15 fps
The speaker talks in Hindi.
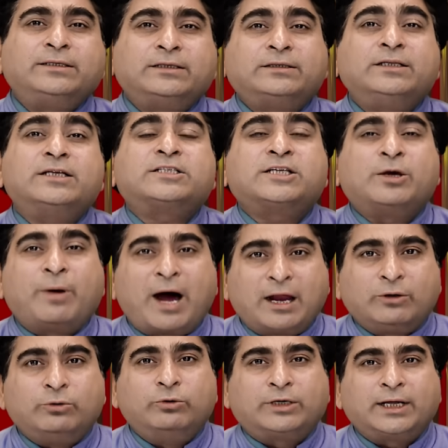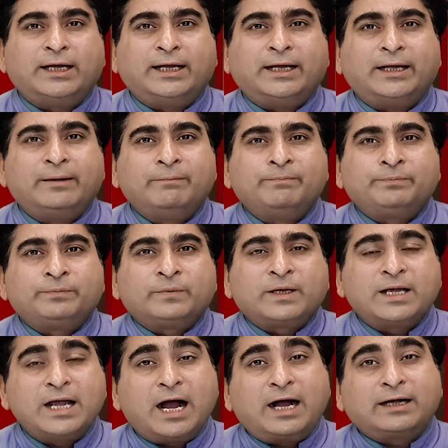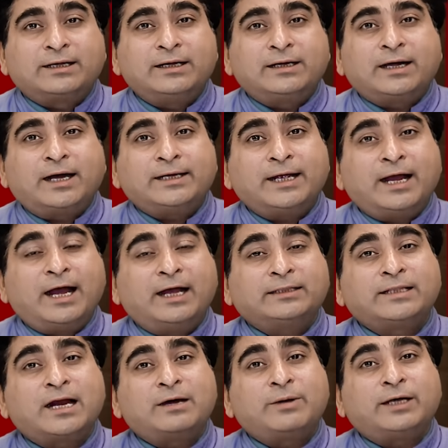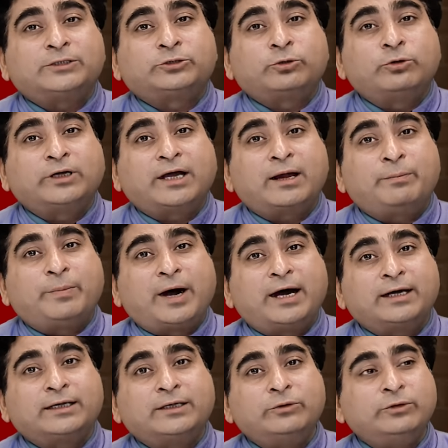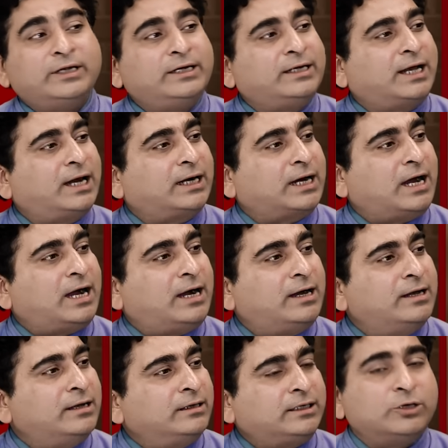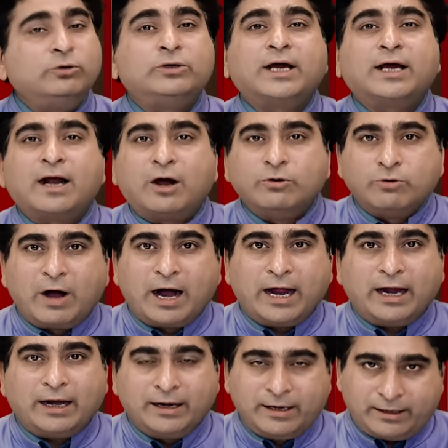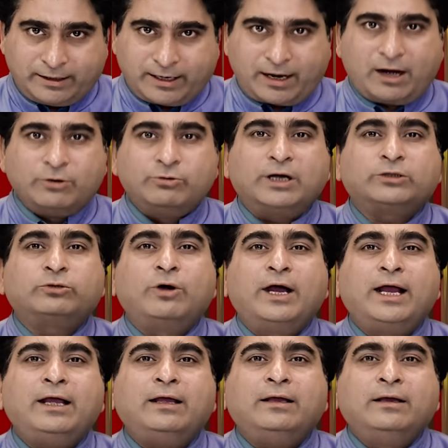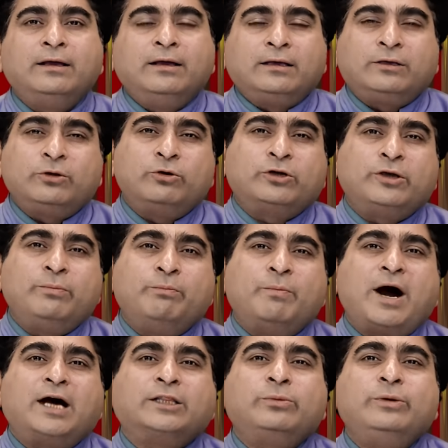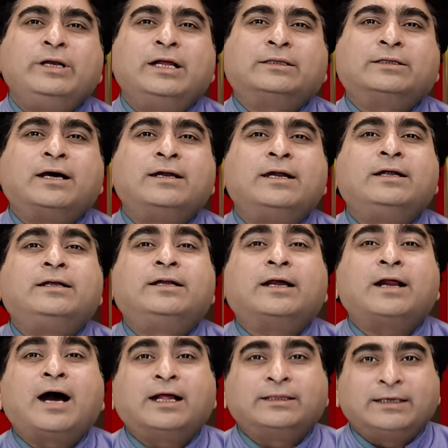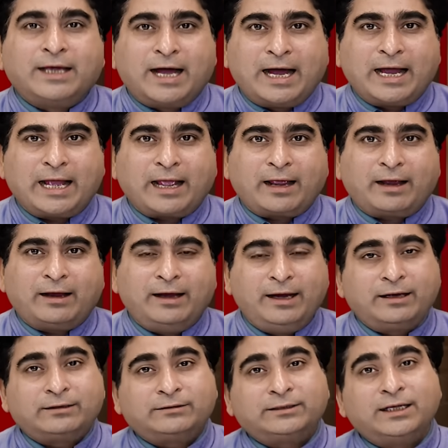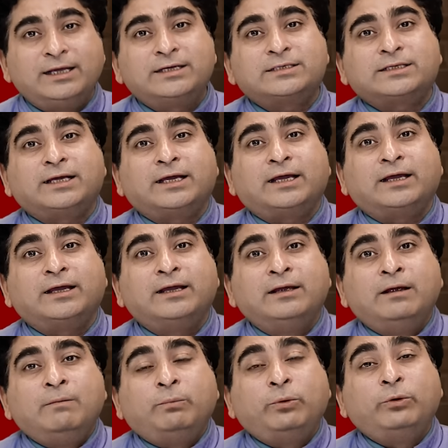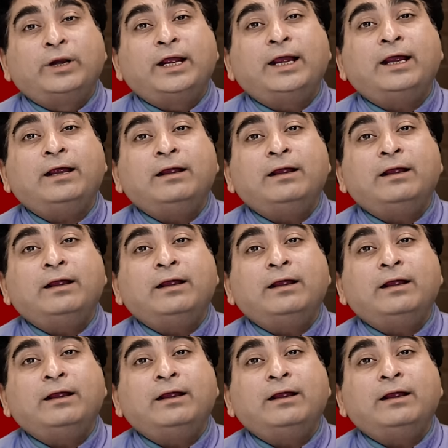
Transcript: जितने सवाल उठे कि आखिरकार ये हैदराबाद छोड़कर बाहर क्यों नहीं निकल रहा क्यों डरा हुआ है डरा हुआ तो है क्योंकि माधवी लता ने डरा दिया है एक तीर से पूरे